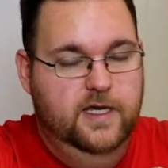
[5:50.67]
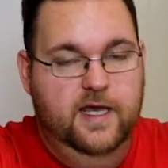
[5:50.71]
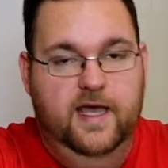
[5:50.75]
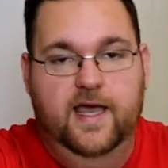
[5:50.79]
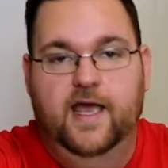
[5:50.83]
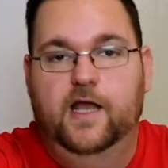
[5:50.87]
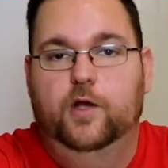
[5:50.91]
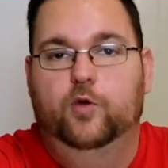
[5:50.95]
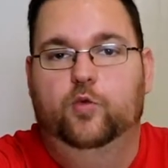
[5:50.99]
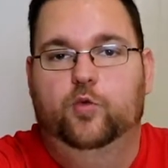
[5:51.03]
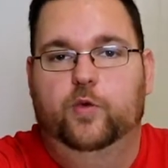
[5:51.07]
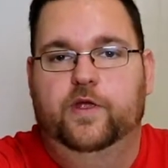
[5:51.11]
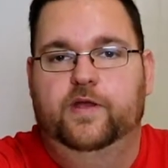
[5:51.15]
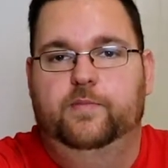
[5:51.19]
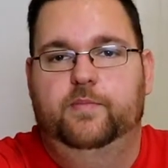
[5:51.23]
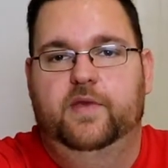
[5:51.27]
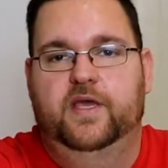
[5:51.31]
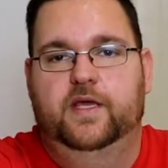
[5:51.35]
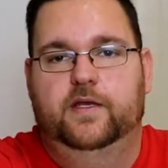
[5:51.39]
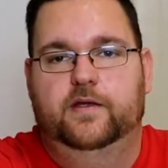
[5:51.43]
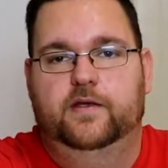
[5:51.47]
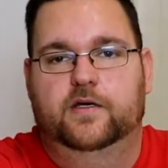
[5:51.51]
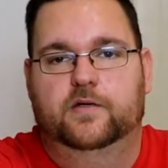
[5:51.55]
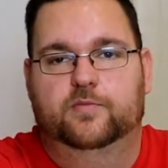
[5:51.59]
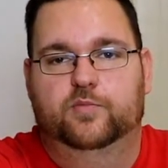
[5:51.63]
Halloween
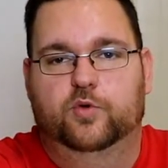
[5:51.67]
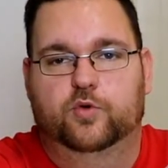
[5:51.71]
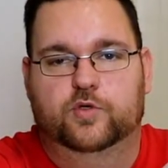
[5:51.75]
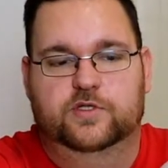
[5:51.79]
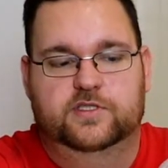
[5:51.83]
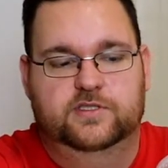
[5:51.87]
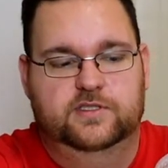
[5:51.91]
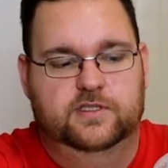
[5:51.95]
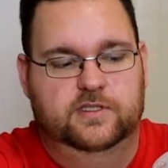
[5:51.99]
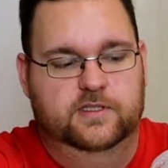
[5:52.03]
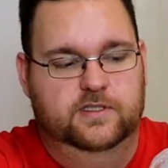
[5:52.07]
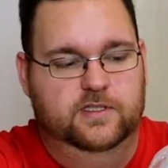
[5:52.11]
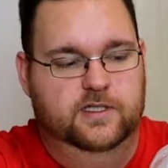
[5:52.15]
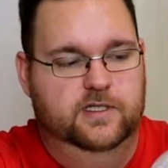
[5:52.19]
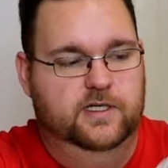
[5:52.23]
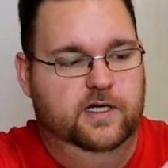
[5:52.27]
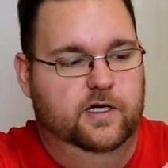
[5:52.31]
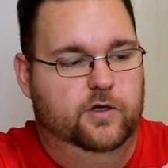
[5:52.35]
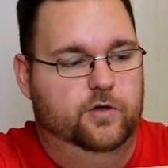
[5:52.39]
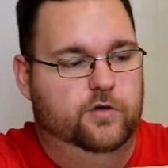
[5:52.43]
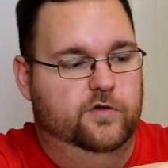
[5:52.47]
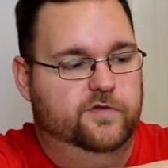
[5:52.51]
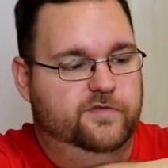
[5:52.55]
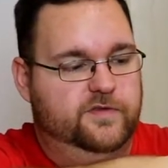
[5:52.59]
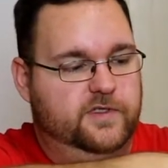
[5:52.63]
Media Books
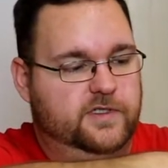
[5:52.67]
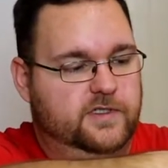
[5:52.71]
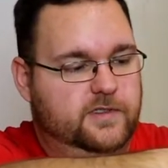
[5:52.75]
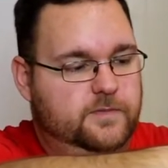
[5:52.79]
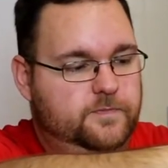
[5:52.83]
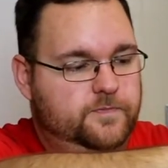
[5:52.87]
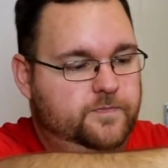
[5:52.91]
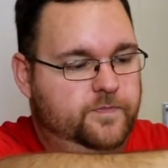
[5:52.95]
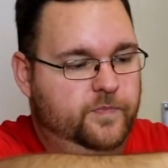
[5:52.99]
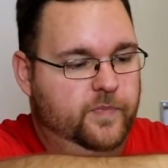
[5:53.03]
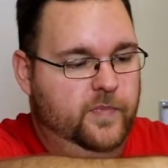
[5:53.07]
gekauft. Ja?